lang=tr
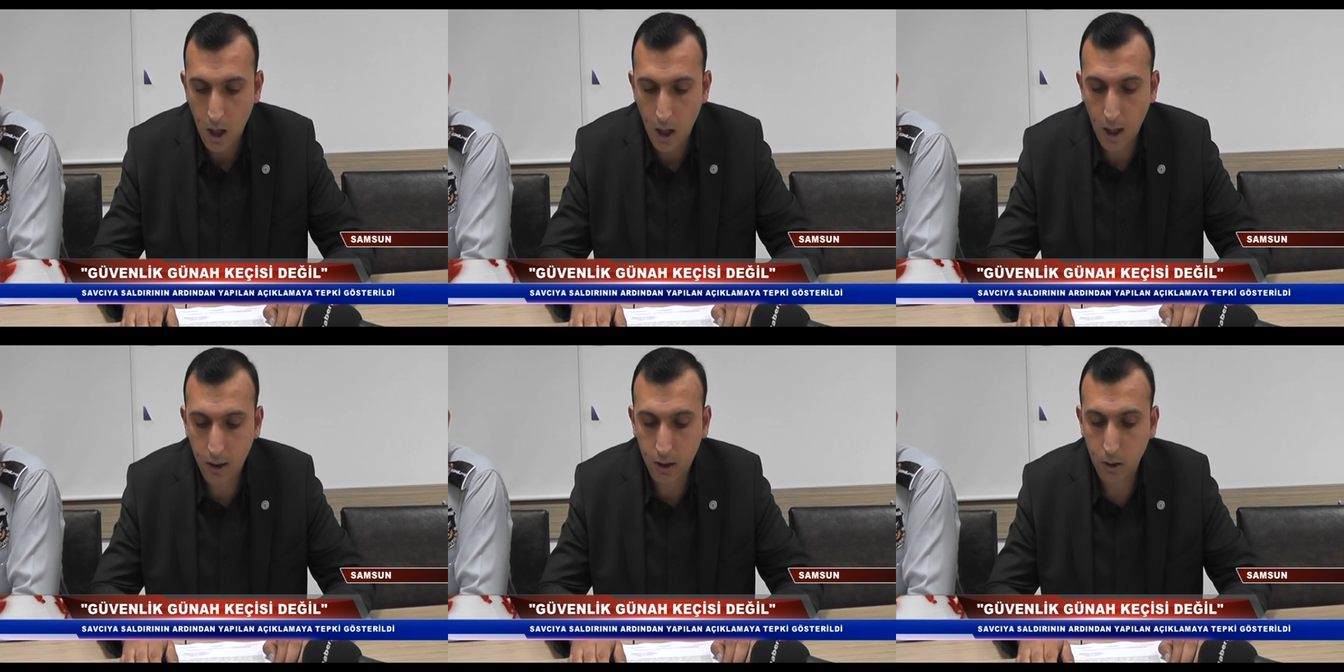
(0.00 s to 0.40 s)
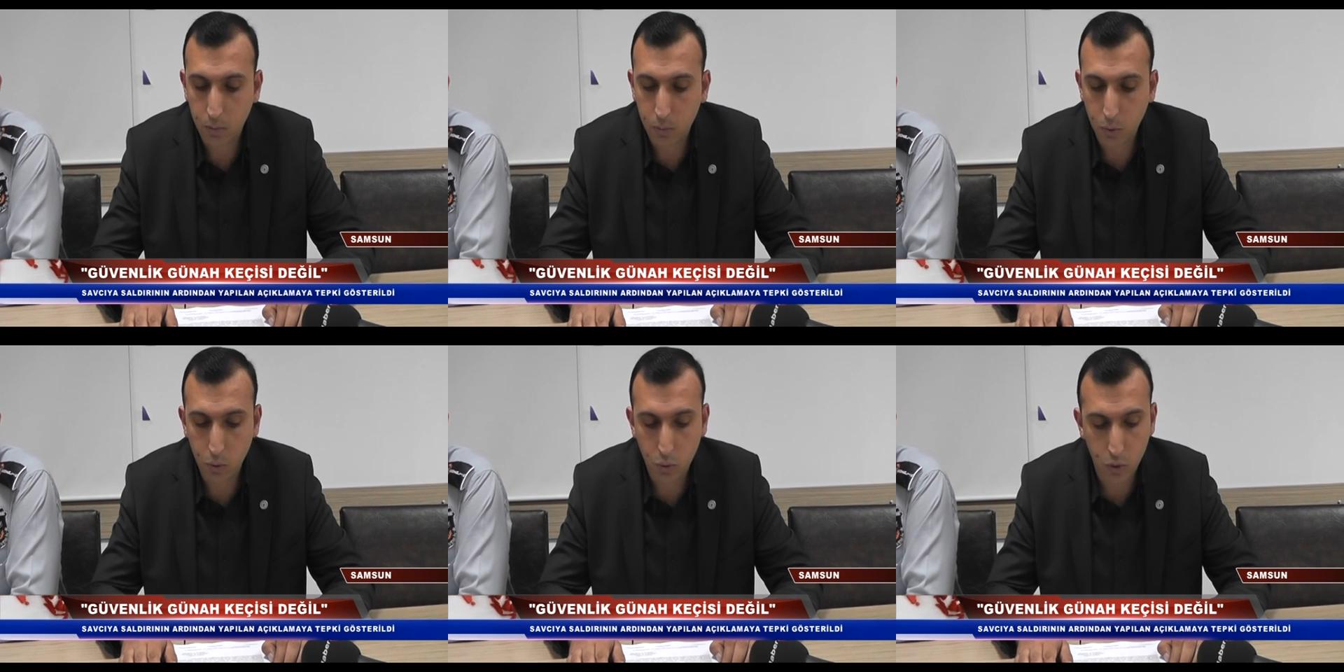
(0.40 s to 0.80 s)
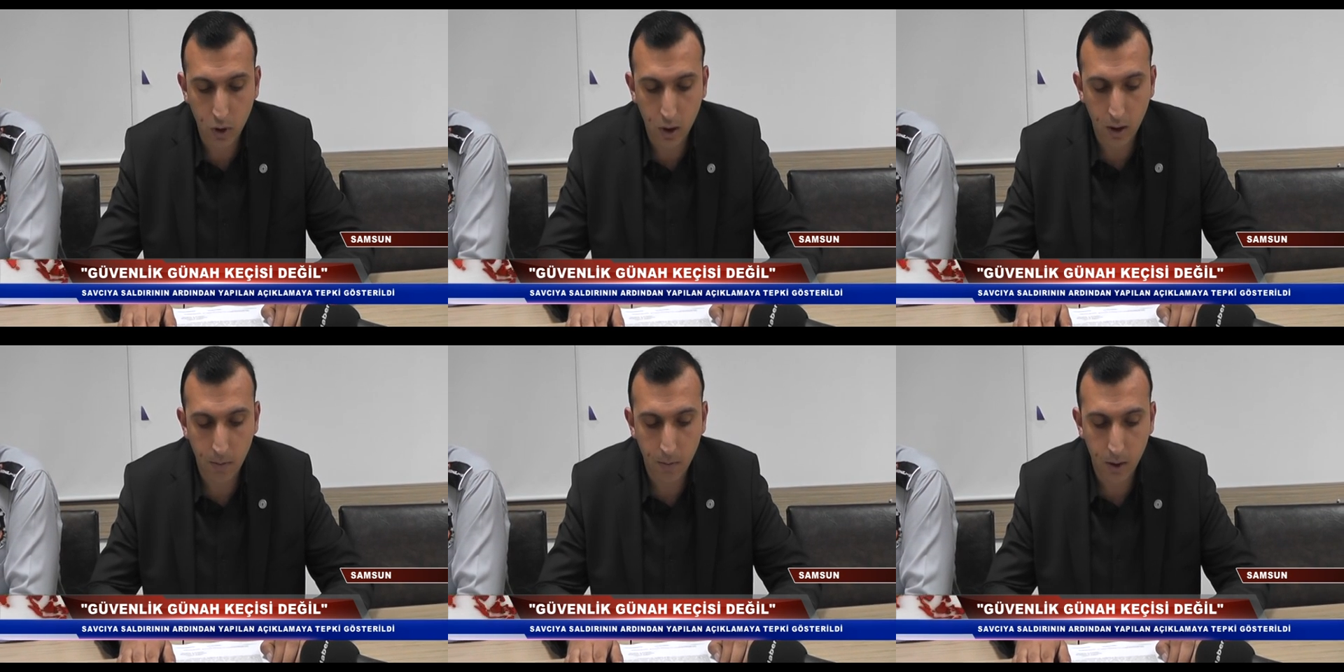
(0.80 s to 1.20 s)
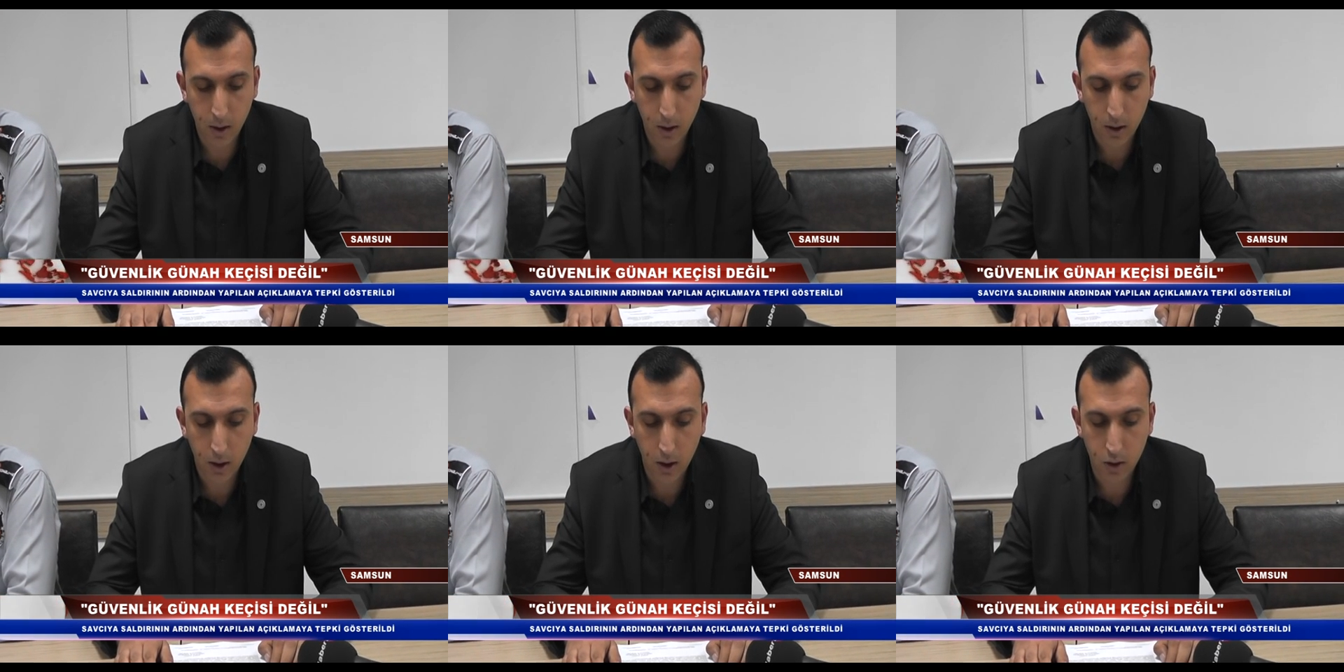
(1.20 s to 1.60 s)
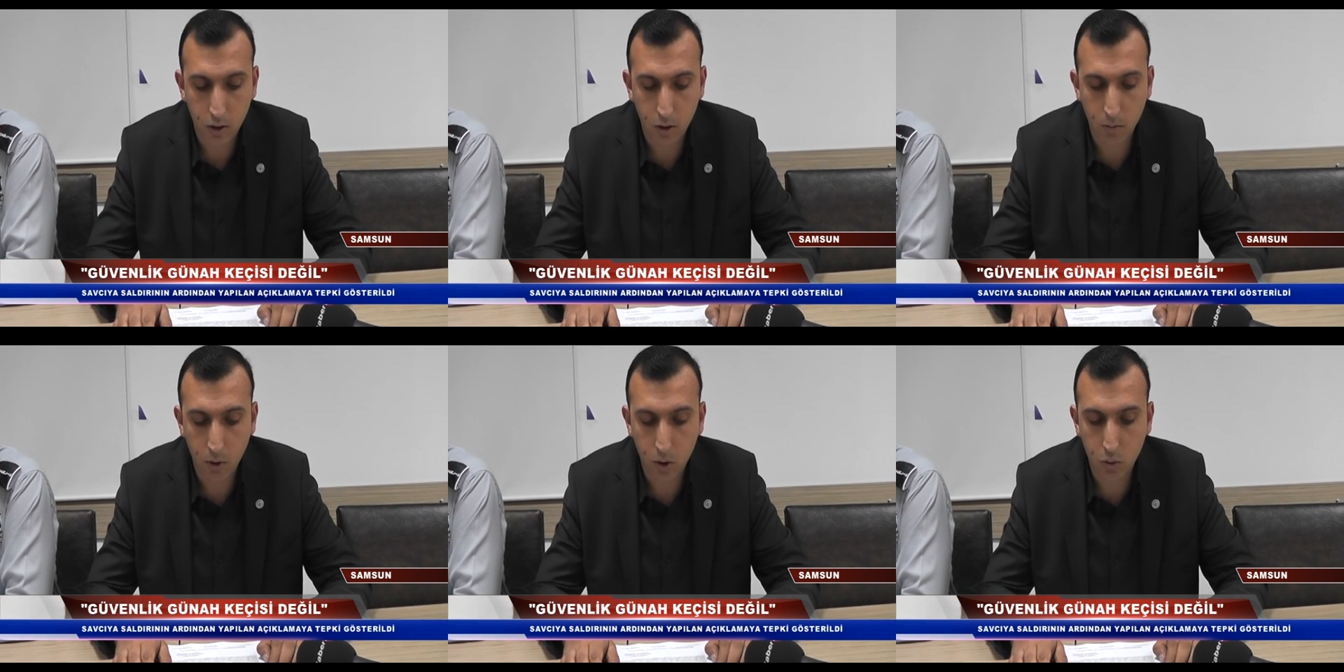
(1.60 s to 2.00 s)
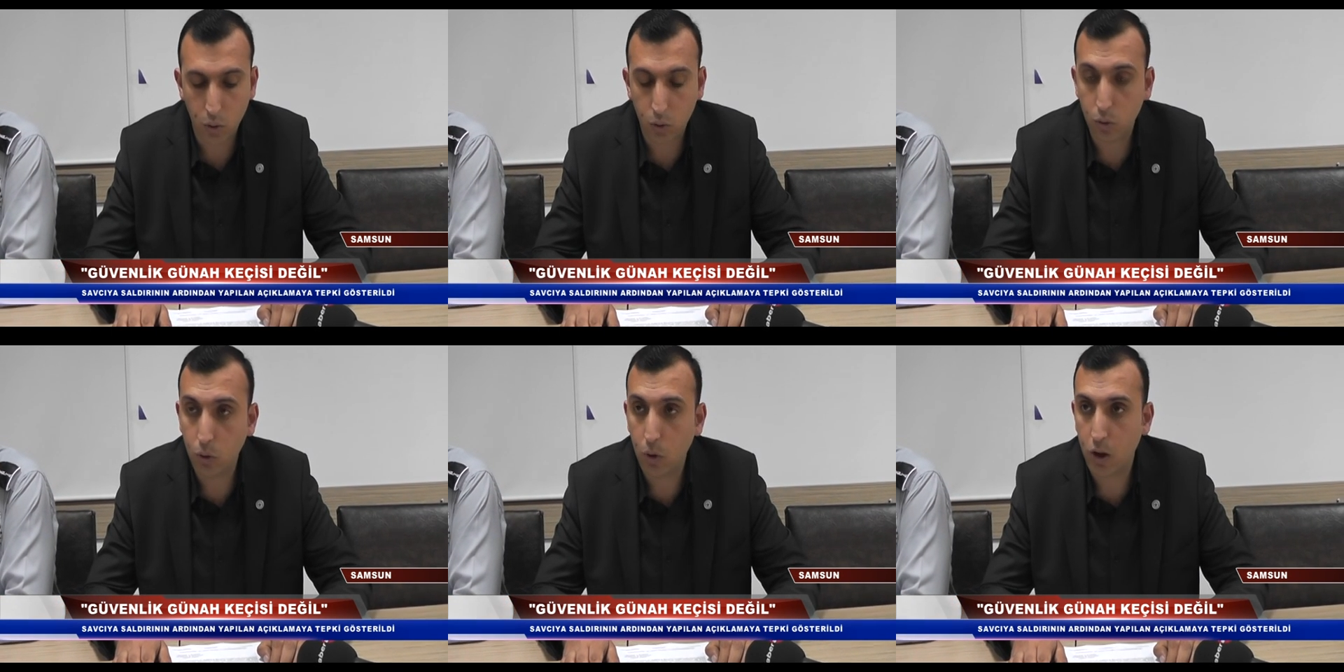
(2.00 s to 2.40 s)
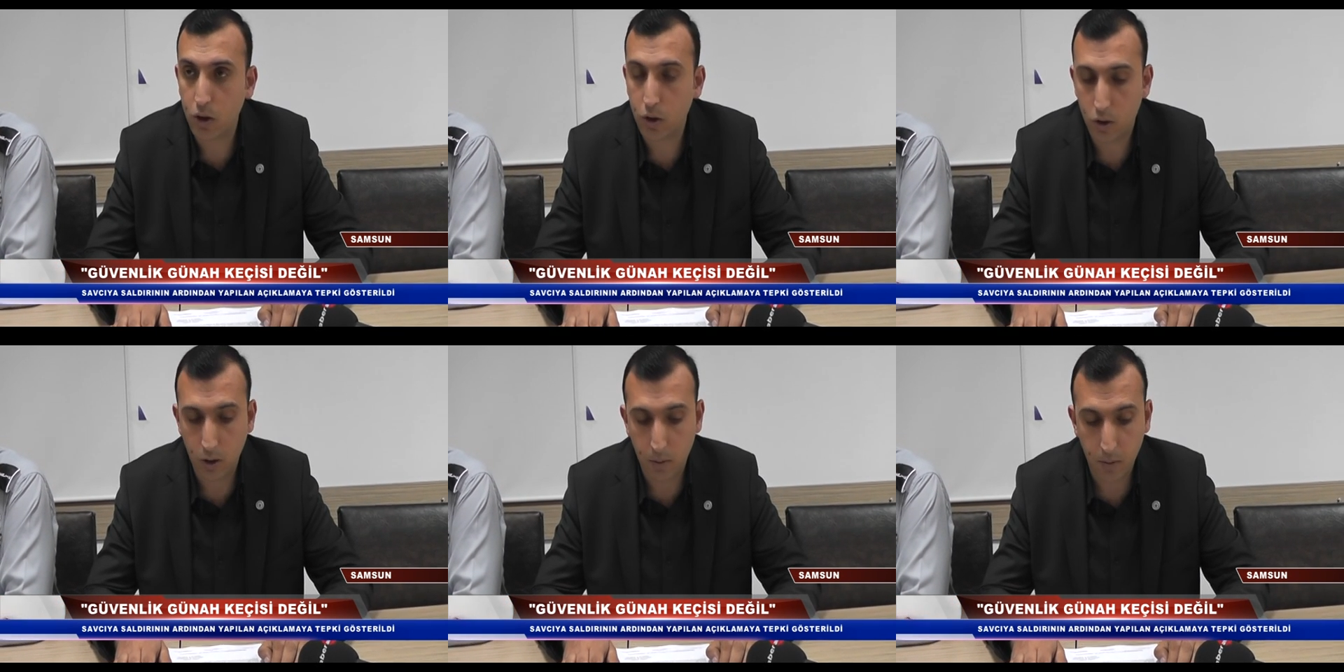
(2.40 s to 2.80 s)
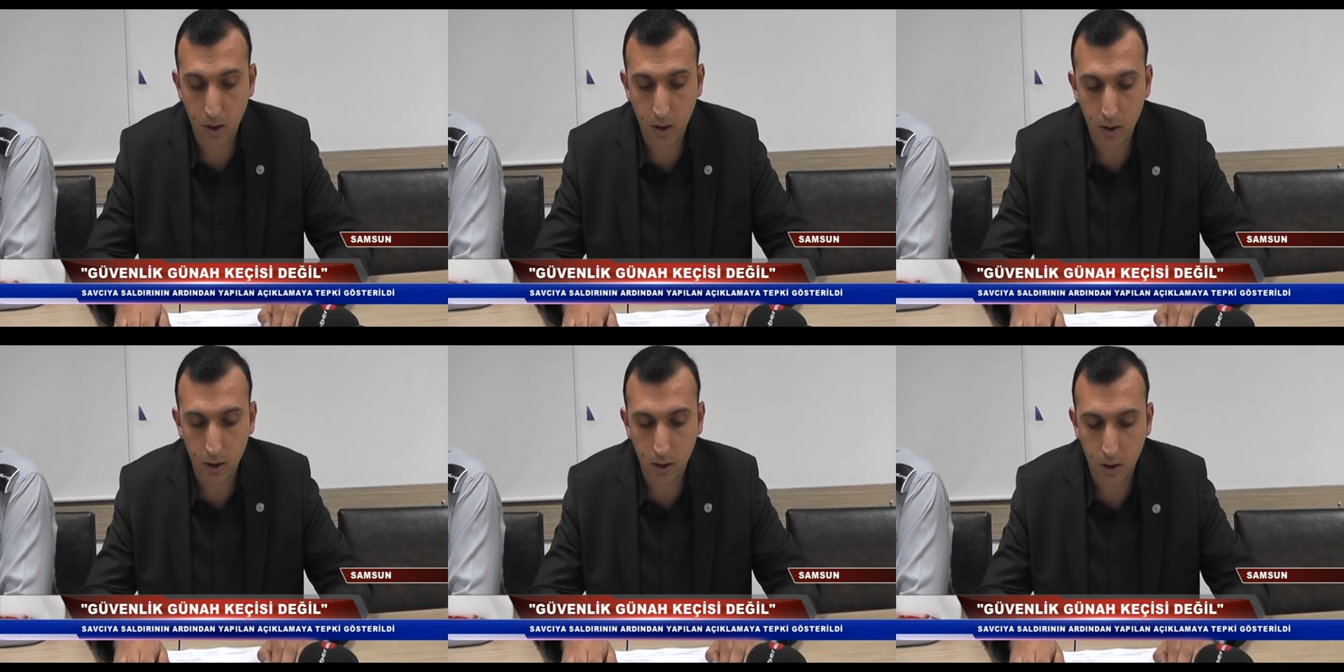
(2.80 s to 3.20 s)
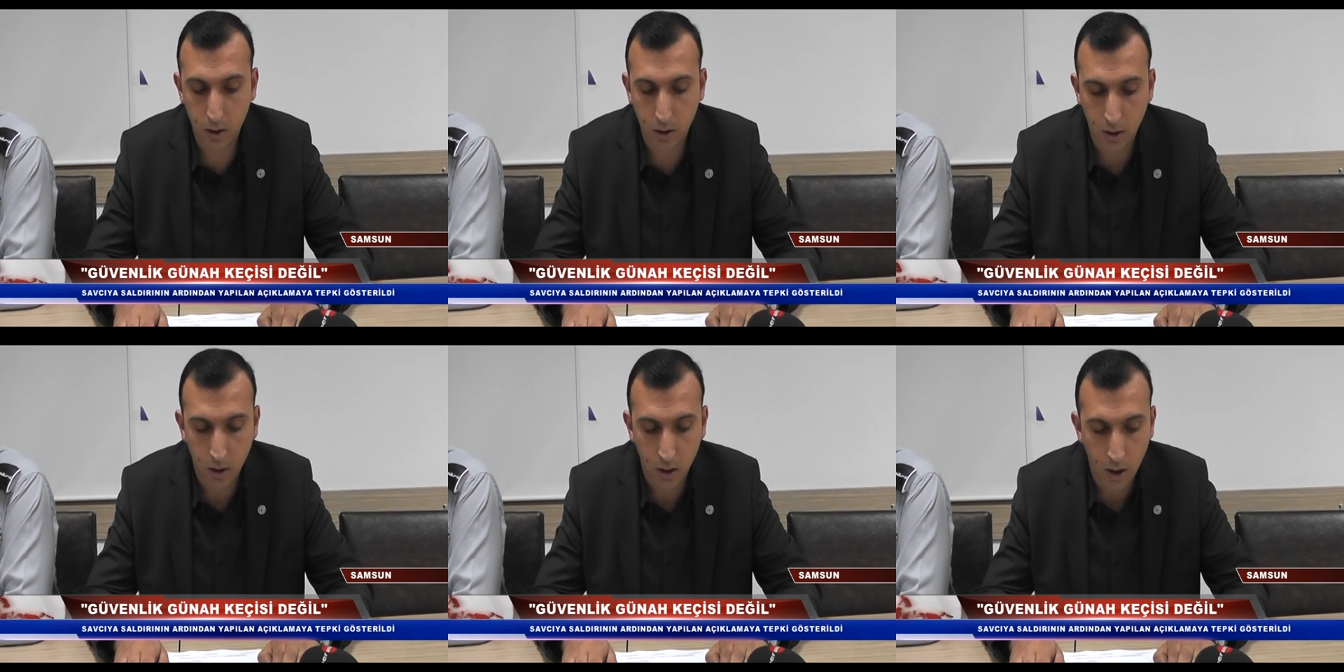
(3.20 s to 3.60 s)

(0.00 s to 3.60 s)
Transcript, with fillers: Artık bu düzenlemenin kaçırılmaz olduğu açıkça bellidir.